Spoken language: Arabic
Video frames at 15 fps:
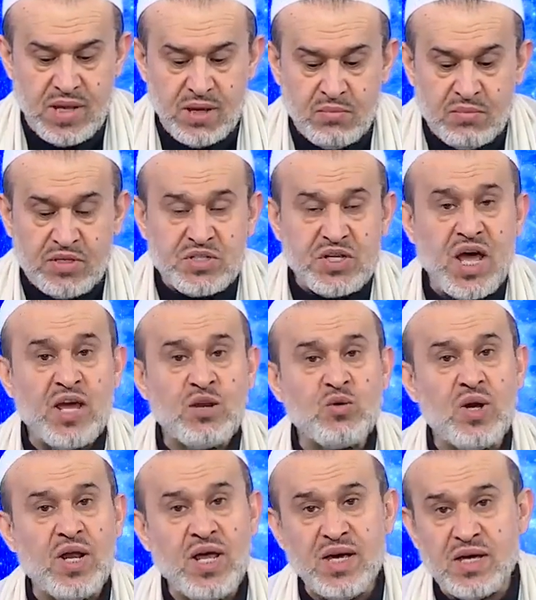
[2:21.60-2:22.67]
ميزان
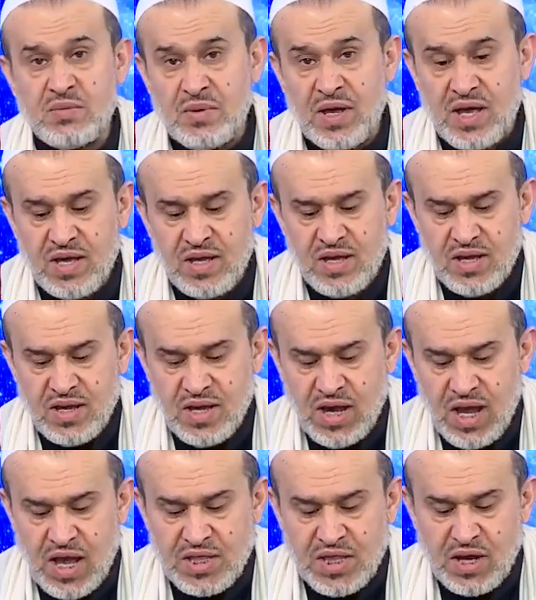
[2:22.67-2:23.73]
الحكمة
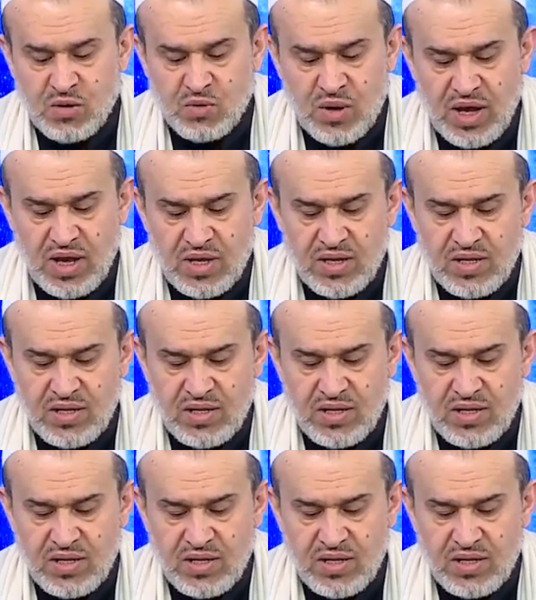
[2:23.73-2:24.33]
هذا هو